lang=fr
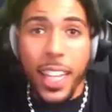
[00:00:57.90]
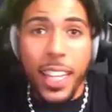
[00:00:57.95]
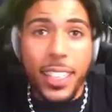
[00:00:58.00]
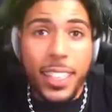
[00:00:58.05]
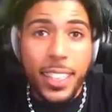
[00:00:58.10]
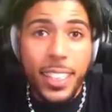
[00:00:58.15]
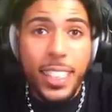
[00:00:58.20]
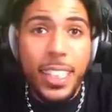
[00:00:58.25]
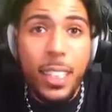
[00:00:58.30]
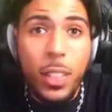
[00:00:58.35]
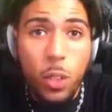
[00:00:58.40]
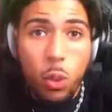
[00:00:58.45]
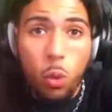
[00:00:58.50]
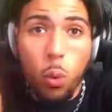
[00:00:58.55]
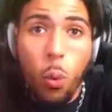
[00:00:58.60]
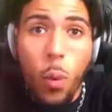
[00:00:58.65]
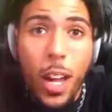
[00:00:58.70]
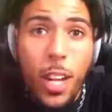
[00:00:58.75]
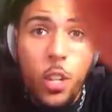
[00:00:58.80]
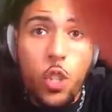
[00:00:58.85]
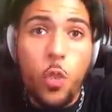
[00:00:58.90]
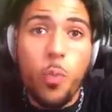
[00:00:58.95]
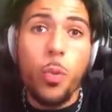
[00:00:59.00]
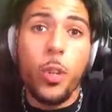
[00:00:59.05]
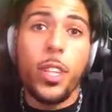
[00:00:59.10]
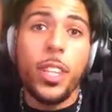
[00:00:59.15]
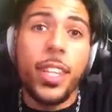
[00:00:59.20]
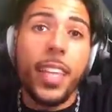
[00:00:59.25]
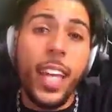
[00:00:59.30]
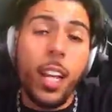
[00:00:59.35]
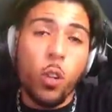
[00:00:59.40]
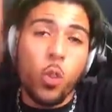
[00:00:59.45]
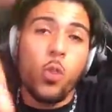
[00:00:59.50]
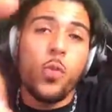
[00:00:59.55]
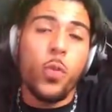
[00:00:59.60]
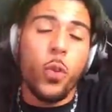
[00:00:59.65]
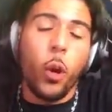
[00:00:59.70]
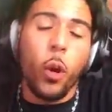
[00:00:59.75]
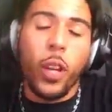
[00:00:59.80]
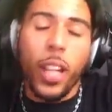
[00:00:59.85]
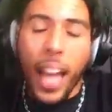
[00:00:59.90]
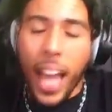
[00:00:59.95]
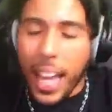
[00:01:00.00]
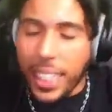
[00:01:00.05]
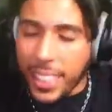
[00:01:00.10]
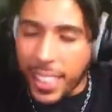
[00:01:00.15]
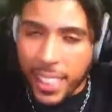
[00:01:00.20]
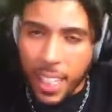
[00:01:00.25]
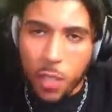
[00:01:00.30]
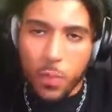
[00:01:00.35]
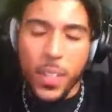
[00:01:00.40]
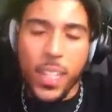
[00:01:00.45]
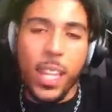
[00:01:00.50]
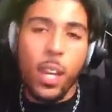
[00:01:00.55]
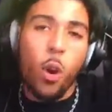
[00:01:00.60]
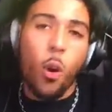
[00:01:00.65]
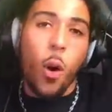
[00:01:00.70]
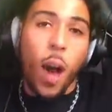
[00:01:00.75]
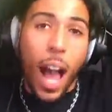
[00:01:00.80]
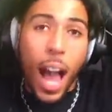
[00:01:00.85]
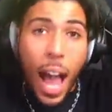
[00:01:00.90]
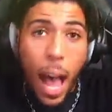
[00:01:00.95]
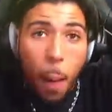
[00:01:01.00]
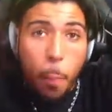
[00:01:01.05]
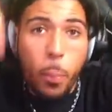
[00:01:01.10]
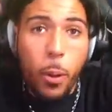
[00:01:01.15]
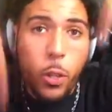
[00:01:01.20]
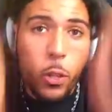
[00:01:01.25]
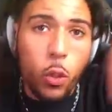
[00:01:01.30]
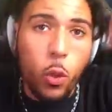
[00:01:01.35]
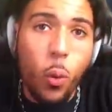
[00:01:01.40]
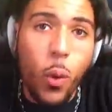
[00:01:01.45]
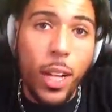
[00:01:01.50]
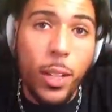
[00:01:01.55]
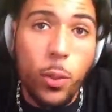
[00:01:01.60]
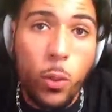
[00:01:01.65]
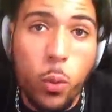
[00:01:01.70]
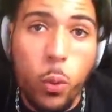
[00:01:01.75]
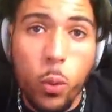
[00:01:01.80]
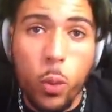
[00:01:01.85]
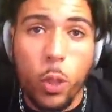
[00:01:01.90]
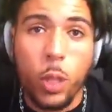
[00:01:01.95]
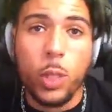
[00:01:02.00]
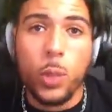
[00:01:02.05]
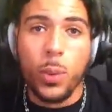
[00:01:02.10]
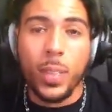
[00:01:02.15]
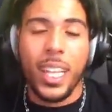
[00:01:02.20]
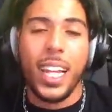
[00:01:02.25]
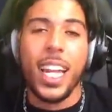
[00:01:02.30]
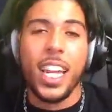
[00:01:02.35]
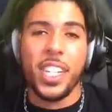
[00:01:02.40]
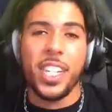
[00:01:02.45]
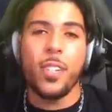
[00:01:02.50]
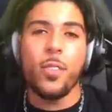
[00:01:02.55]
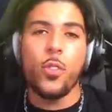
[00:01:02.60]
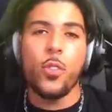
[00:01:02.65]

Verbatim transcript: Et si toi, tu me découvres grâce à cette vidéo, abonne-toi tout de suite à la chaîne